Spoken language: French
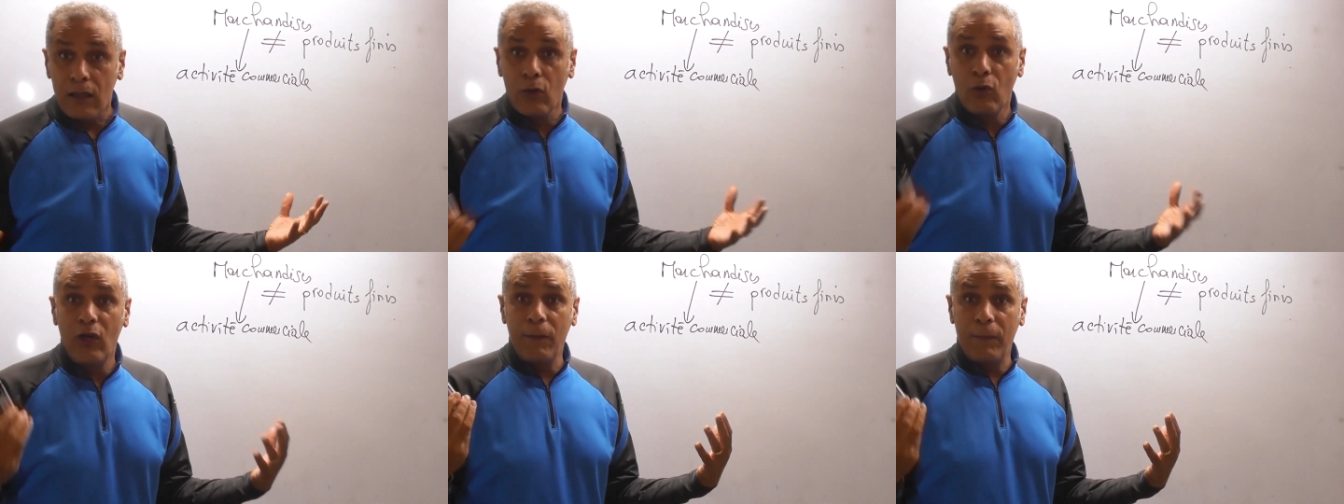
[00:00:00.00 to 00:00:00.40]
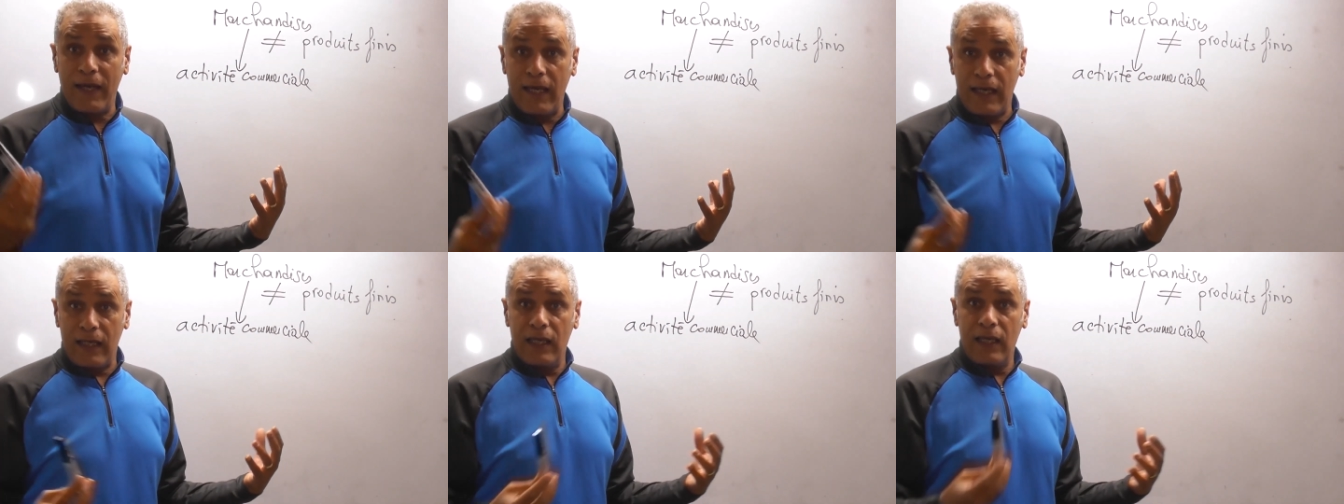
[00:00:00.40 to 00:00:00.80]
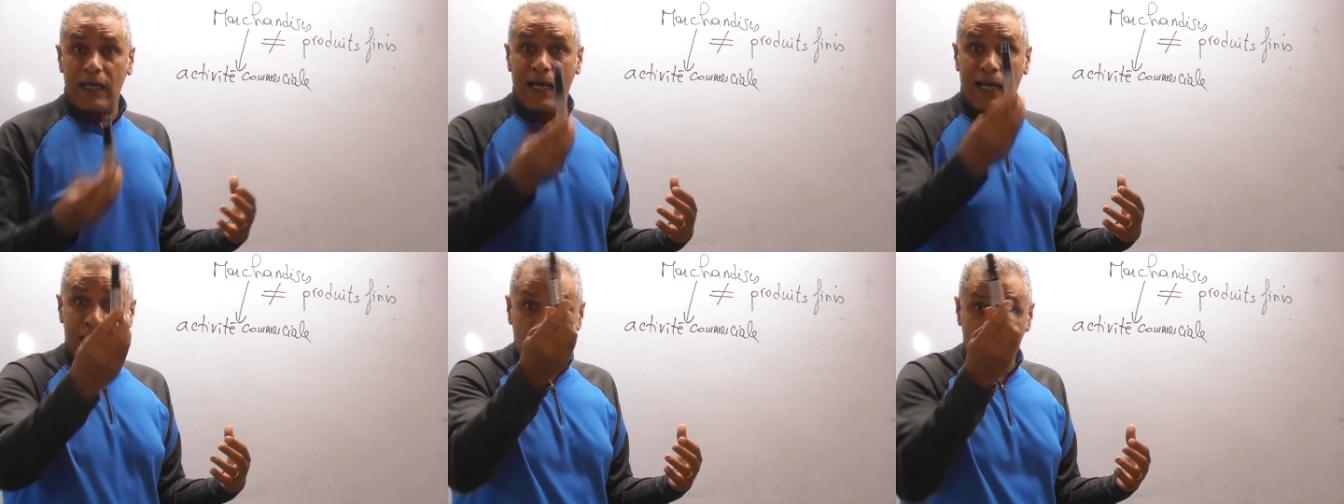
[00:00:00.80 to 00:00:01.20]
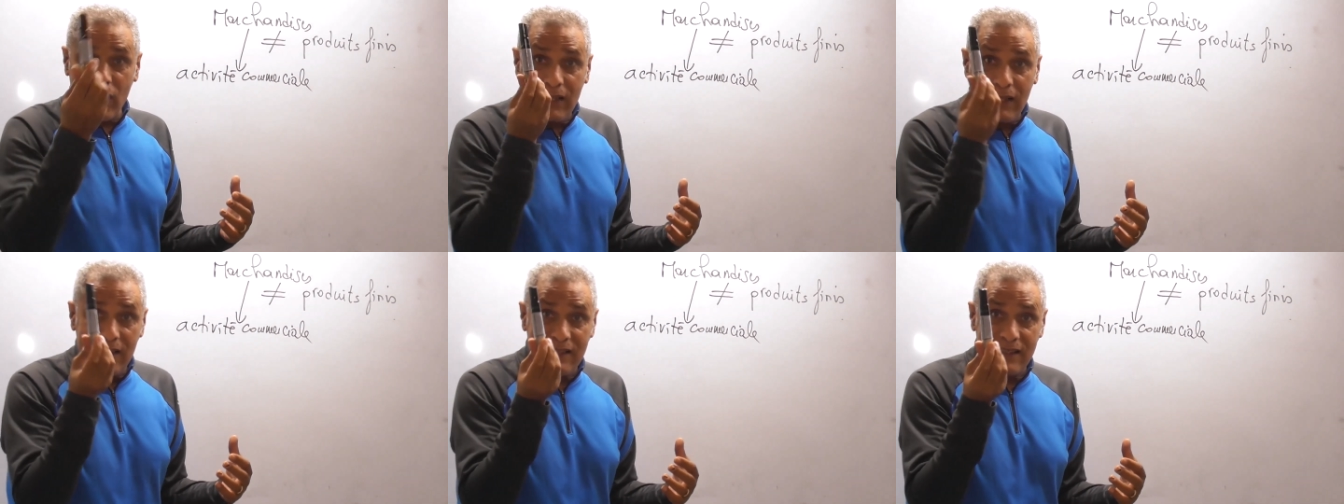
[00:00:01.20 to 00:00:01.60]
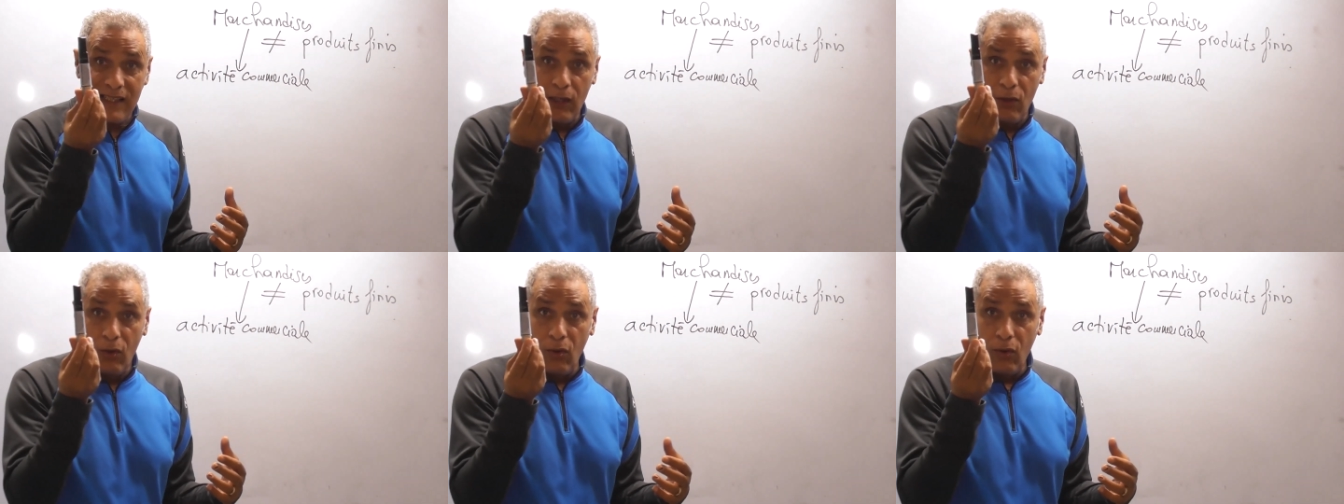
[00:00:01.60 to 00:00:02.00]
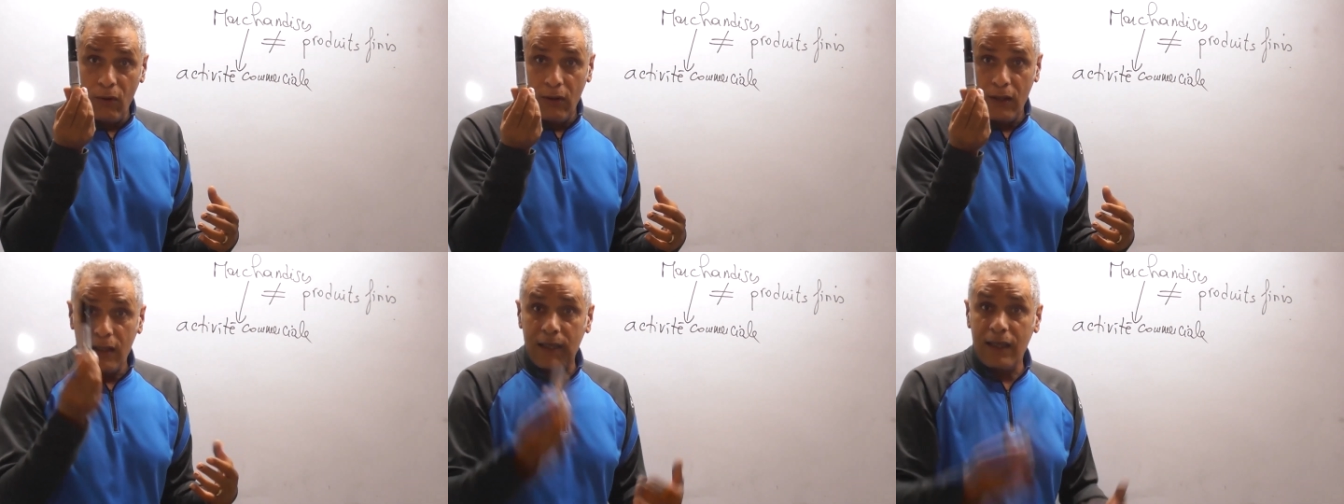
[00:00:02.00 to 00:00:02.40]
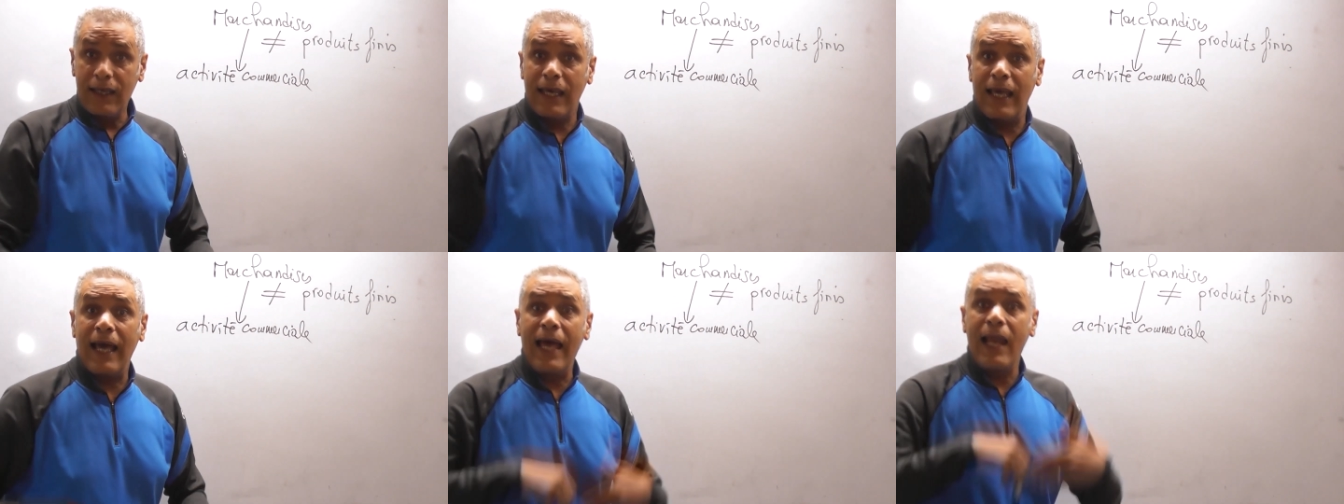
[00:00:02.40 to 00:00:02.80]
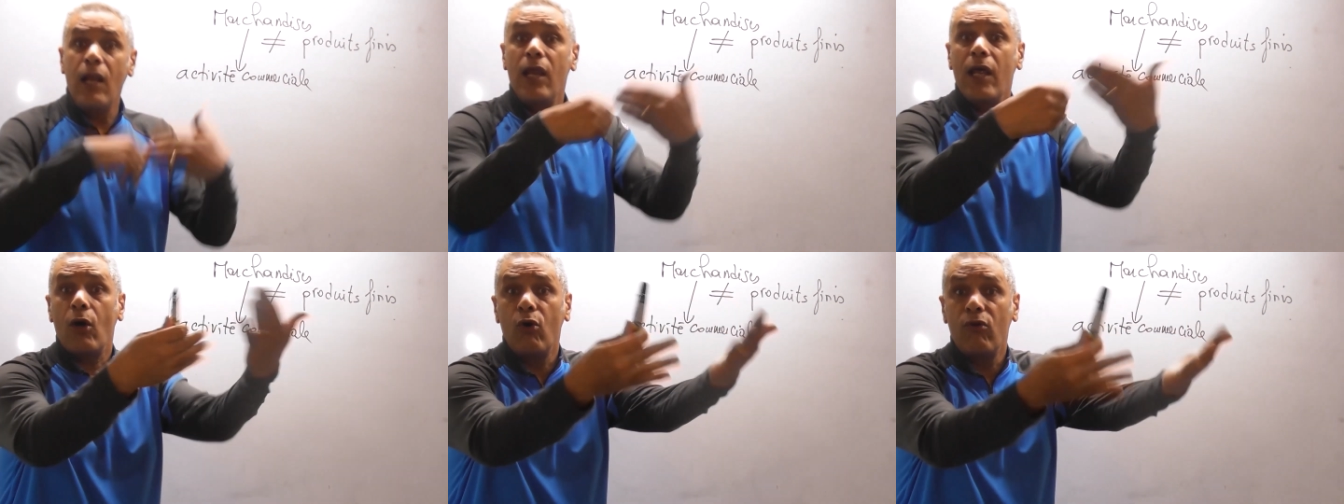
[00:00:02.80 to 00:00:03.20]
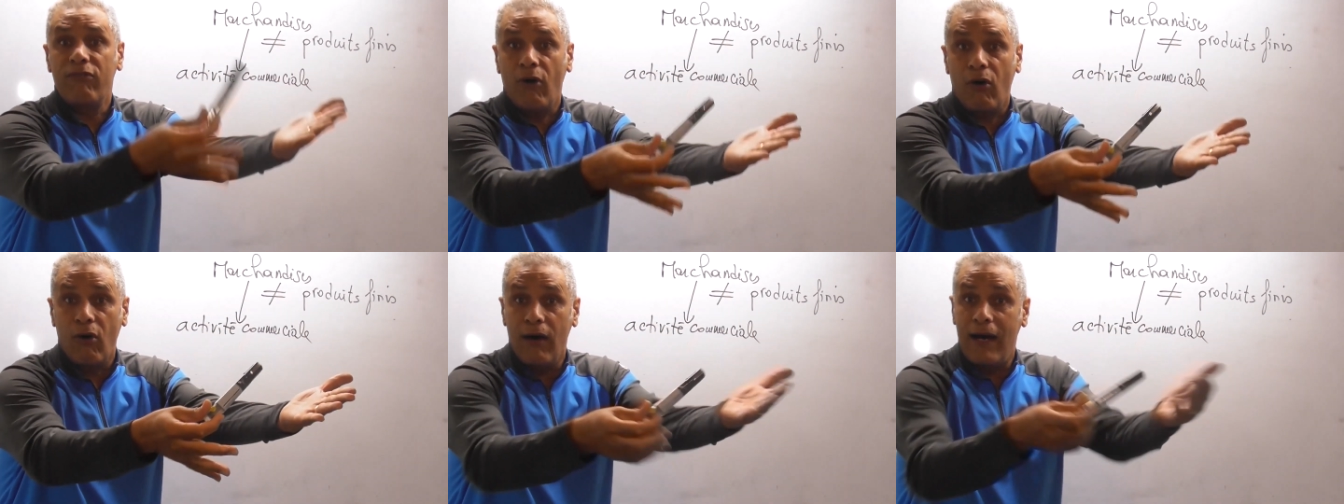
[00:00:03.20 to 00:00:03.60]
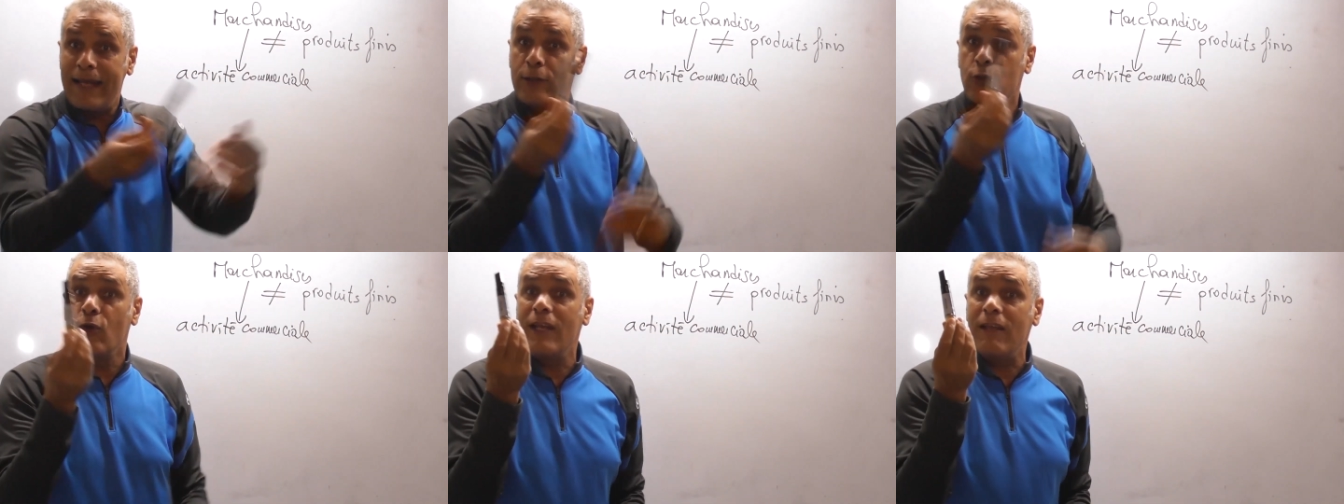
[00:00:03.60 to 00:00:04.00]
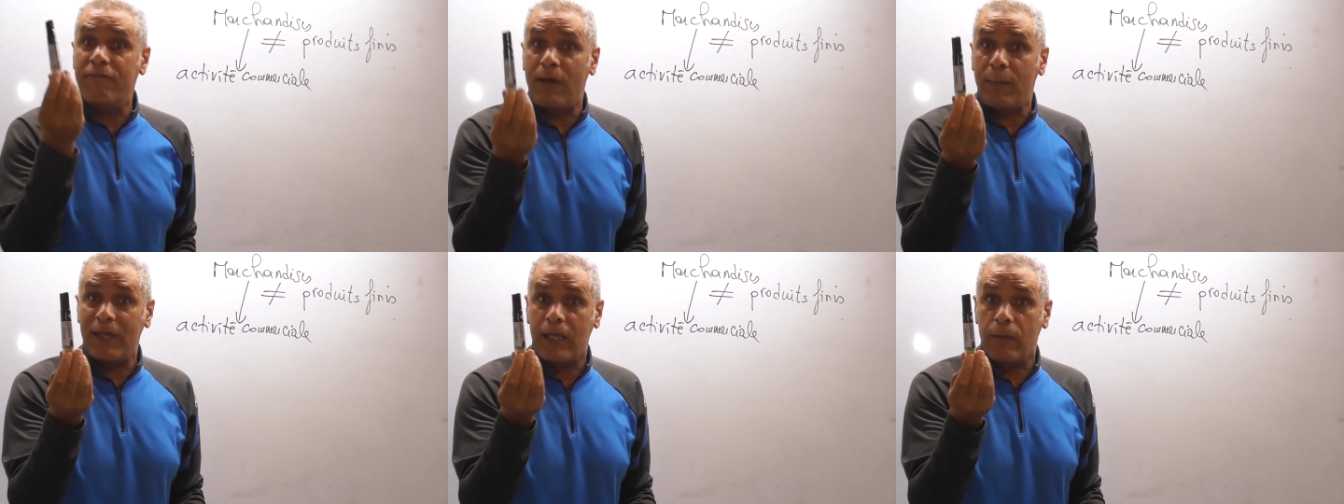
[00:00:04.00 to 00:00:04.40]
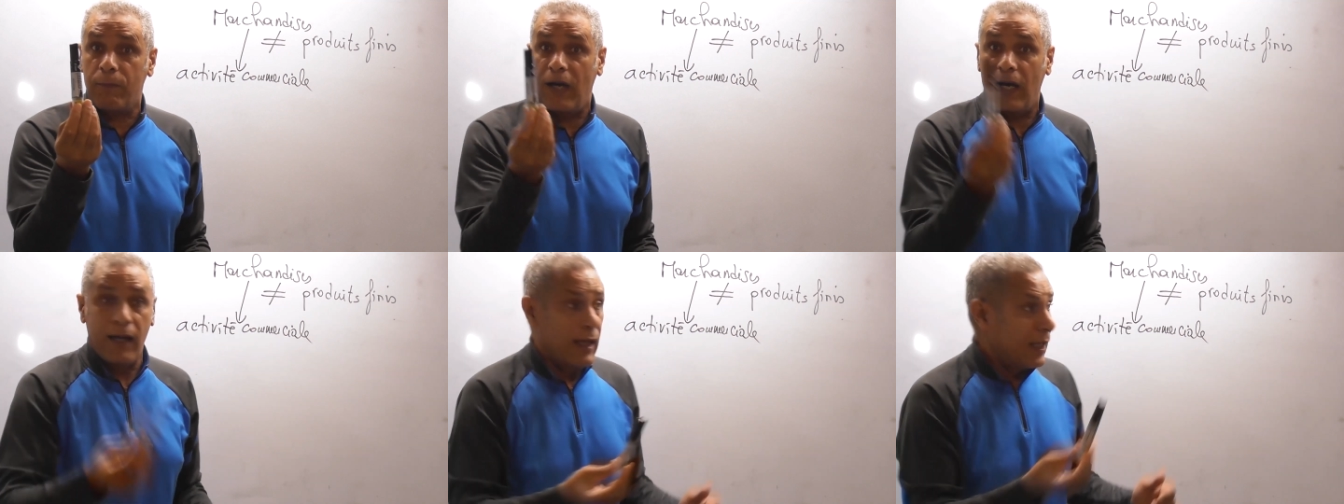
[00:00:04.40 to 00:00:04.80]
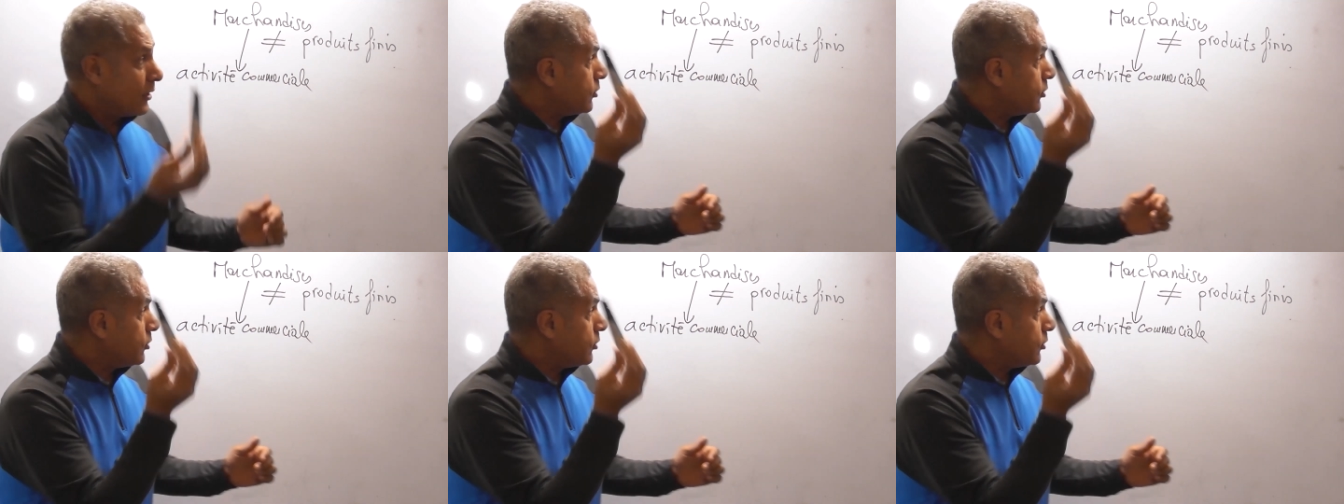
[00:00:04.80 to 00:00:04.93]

une librairie, elle achète les stylos et elle les revend, elle ne les fabrique pas.